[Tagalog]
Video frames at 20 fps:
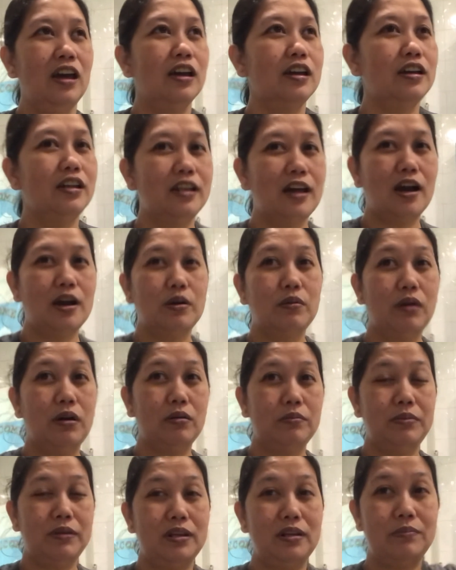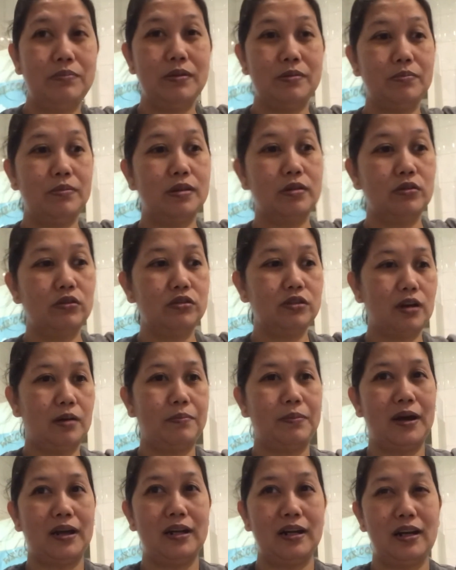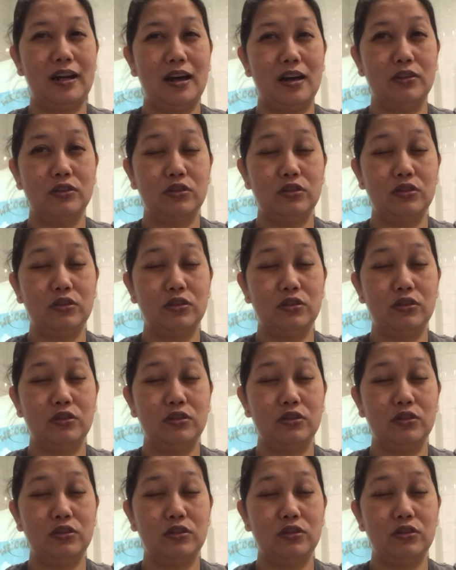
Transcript: ginagawa ko binibitbit ko siya para lang